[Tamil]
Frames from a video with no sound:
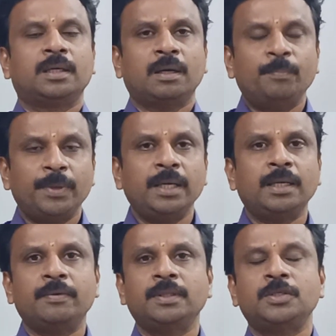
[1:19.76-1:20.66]

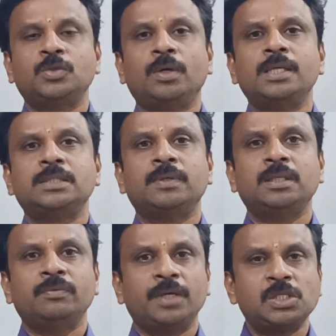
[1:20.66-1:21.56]
கம்ப்ளீட்டாக வந்து ஸ்டூடெண்ட்ஸ்
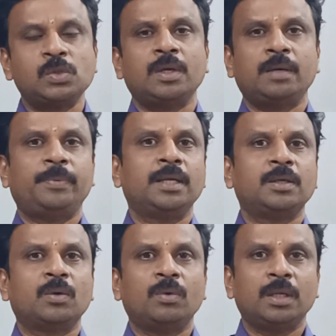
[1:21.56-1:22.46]
வந்து வெர்ச்சுவலாக
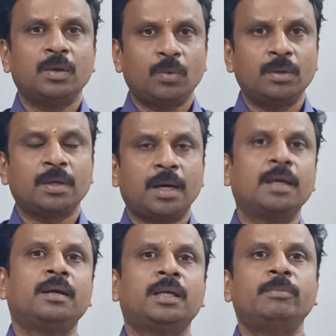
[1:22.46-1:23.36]
படிக்கக்கூடிய ஒரு
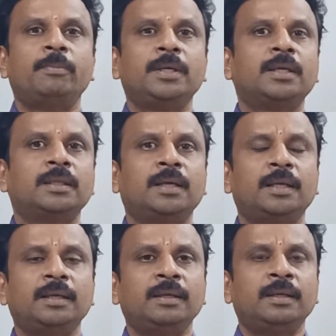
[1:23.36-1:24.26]
காலகட்டம் அப்படிங்கிறதுனால
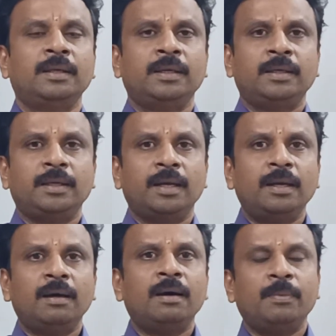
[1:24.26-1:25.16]

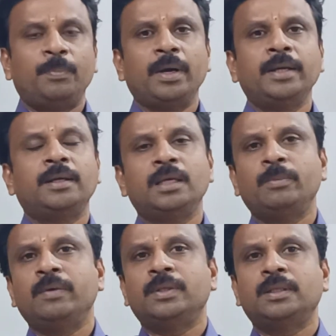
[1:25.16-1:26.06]
எல்லா
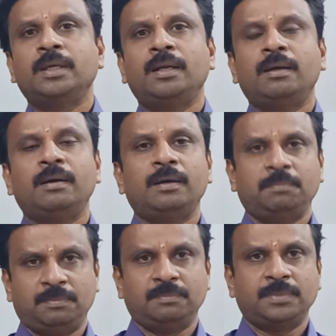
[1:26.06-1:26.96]
பாயிண்ட்டையுமே வந்து எல்லா
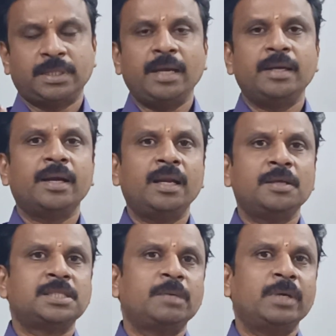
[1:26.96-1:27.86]
சைடு
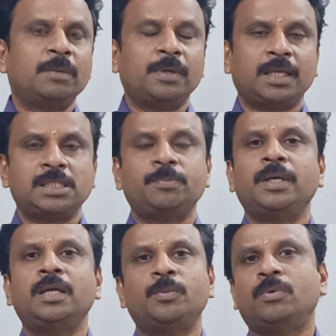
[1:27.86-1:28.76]
கட்டிங்ஸையுமே நம்ம டச்
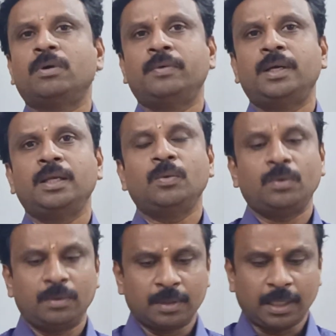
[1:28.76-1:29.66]
பண்ணிட்டு போக வேண்டிய
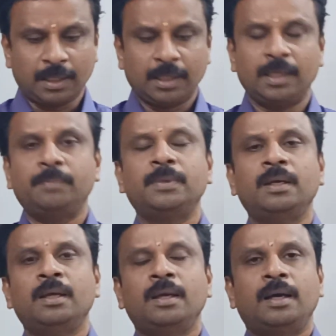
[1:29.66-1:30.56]
ஒரு கட்டாயம்
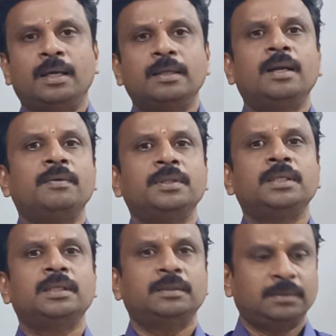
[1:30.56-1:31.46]
அதனால் வந்து